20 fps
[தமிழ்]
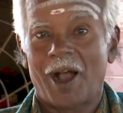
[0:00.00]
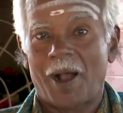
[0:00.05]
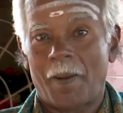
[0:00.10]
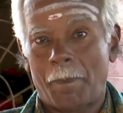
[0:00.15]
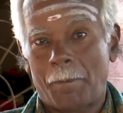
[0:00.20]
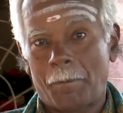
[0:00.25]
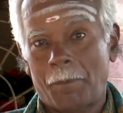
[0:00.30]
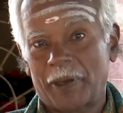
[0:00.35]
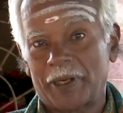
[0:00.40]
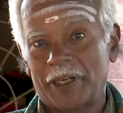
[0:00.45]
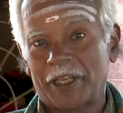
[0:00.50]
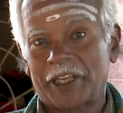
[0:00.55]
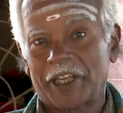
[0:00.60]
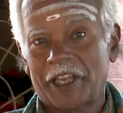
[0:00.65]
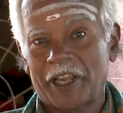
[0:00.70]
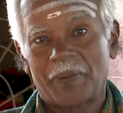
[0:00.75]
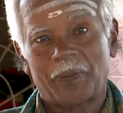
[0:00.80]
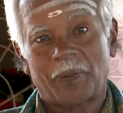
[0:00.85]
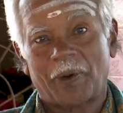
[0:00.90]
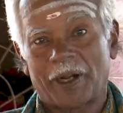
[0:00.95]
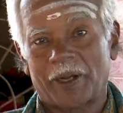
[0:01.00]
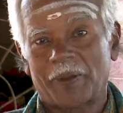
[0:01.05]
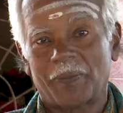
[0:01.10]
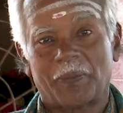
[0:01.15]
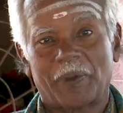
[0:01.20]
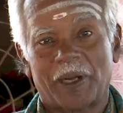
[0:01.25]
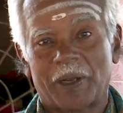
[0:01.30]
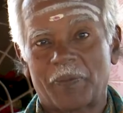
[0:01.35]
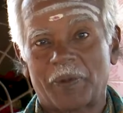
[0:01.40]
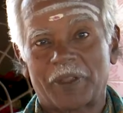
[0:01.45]
அப்பனுக்கே பாடம்
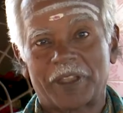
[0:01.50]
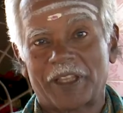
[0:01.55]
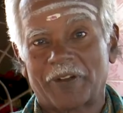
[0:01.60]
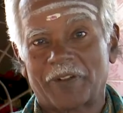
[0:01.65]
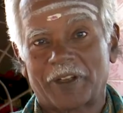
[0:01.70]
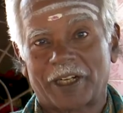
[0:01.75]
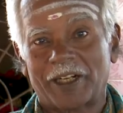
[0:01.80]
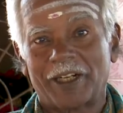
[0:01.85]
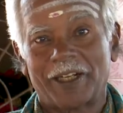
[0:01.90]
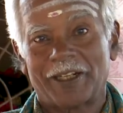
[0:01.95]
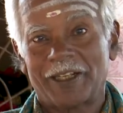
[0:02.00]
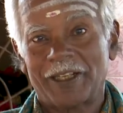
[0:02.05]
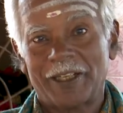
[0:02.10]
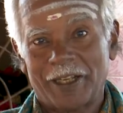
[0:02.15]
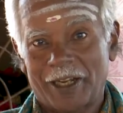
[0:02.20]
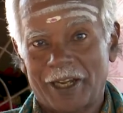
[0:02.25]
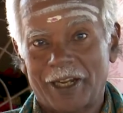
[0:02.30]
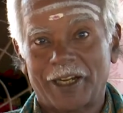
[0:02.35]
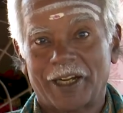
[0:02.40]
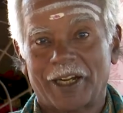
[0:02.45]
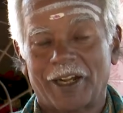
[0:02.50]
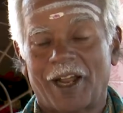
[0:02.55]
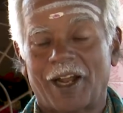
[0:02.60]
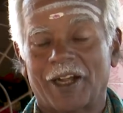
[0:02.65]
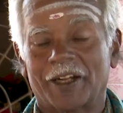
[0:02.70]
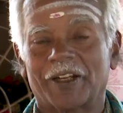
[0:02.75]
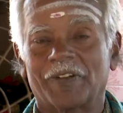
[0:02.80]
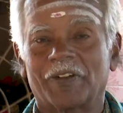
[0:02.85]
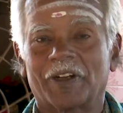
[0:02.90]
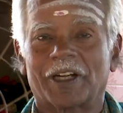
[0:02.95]
படிப்பித்தவர்கள் எங்கள்
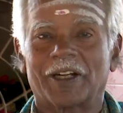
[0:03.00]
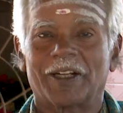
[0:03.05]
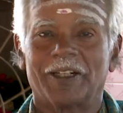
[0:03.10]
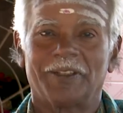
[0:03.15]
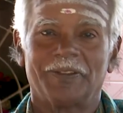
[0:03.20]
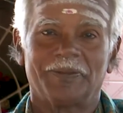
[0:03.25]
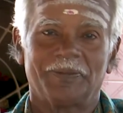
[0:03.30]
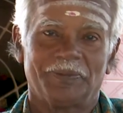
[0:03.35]
ஆண்டவர்கள்